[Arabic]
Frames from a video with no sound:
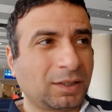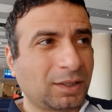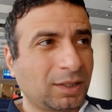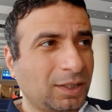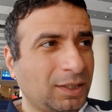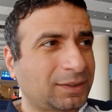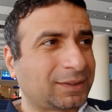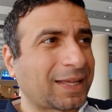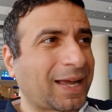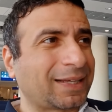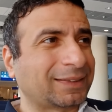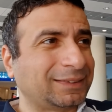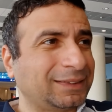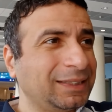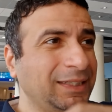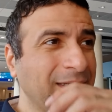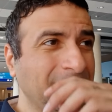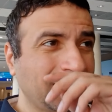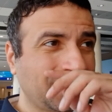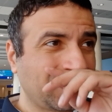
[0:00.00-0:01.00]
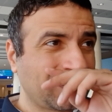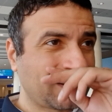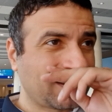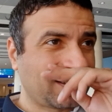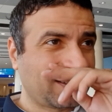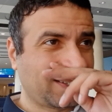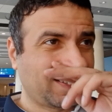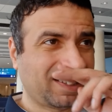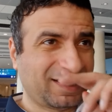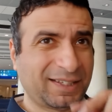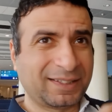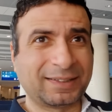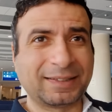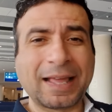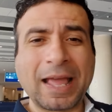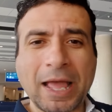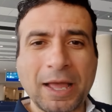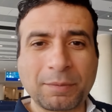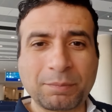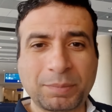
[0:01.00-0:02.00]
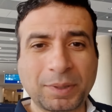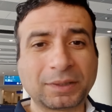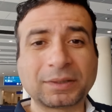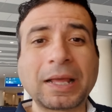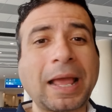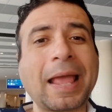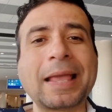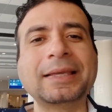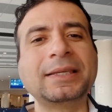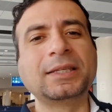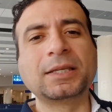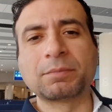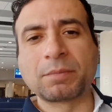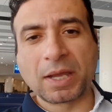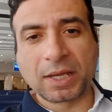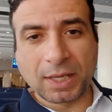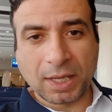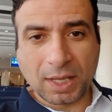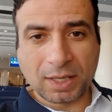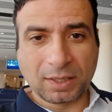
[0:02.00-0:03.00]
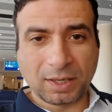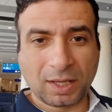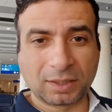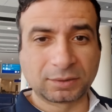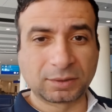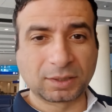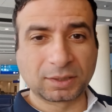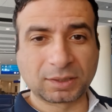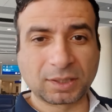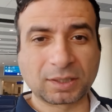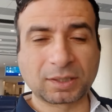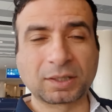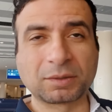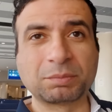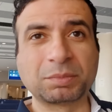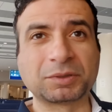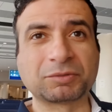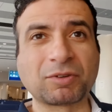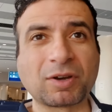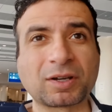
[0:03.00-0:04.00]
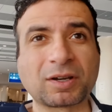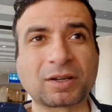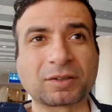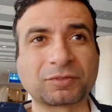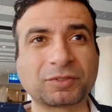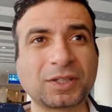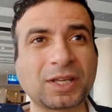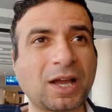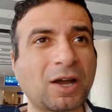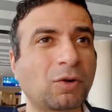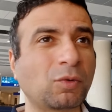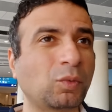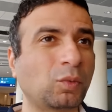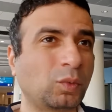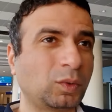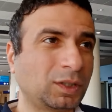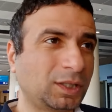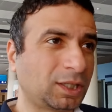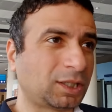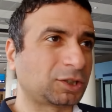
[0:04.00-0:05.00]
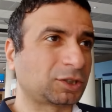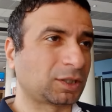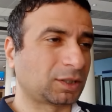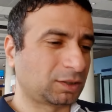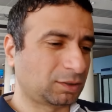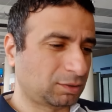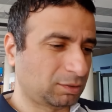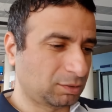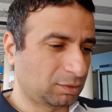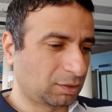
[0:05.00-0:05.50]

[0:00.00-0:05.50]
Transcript: التعدين الذهب اي مجال حضرتك بتفكر فيه او ليك